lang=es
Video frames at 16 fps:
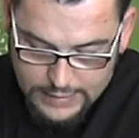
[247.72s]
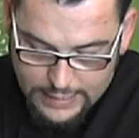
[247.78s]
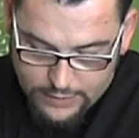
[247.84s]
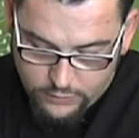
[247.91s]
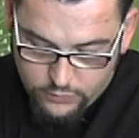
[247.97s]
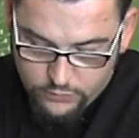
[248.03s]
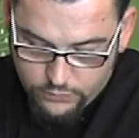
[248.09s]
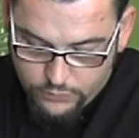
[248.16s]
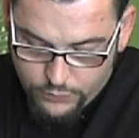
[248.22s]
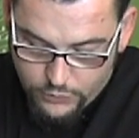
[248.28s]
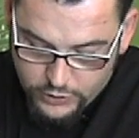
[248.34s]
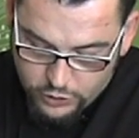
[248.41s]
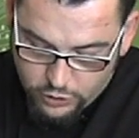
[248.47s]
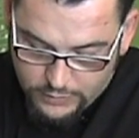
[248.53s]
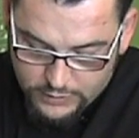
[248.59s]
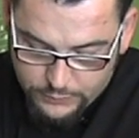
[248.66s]
Claro,
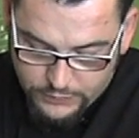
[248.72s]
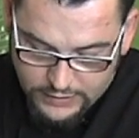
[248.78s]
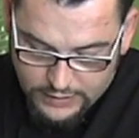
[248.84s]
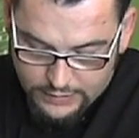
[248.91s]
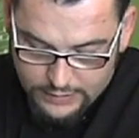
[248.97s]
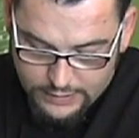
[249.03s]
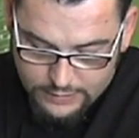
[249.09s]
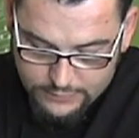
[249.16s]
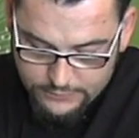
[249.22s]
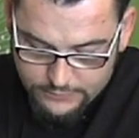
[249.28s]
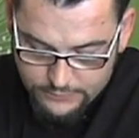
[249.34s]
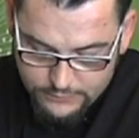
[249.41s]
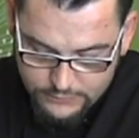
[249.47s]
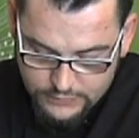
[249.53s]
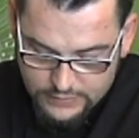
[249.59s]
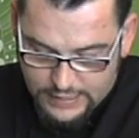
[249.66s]
poquito más picadica.
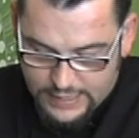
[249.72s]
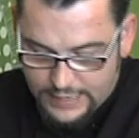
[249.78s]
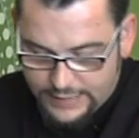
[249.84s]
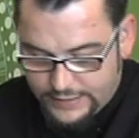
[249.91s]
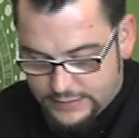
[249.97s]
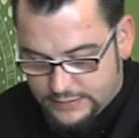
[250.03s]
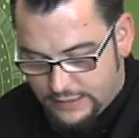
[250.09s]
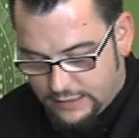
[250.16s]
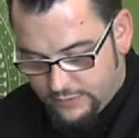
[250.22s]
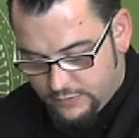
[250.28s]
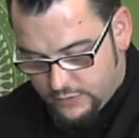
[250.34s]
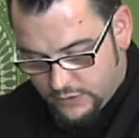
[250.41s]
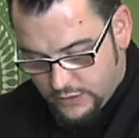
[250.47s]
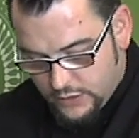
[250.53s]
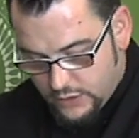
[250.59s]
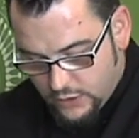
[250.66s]
Ahí está.
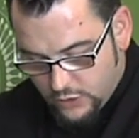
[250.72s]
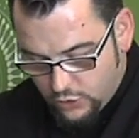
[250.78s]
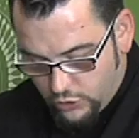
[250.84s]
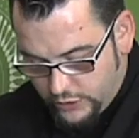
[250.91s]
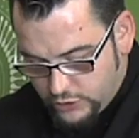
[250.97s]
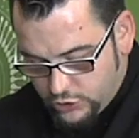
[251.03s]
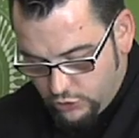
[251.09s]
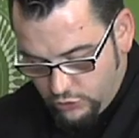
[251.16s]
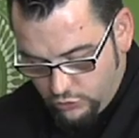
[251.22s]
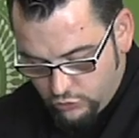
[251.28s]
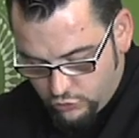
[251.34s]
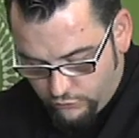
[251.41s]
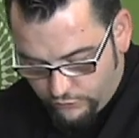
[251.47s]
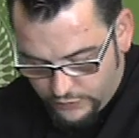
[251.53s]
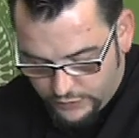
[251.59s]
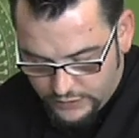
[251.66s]
Con eso,
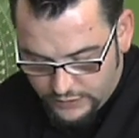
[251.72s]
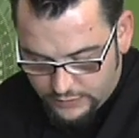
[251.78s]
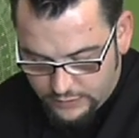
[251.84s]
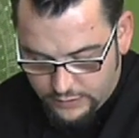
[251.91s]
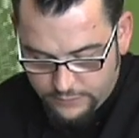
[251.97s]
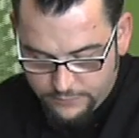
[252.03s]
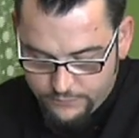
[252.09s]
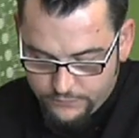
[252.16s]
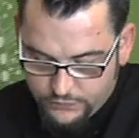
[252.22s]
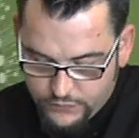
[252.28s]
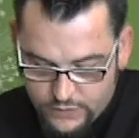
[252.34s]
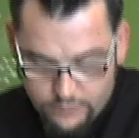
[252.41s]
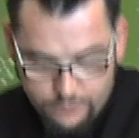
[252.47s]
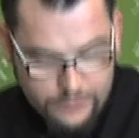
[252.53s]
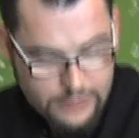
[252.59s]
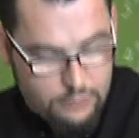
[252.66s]
suficiente.
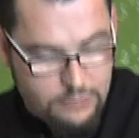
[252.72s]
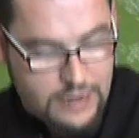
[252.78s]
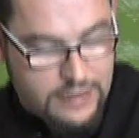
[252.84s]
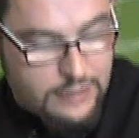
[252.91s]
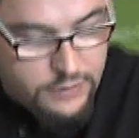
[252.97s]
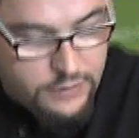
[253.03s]
Para una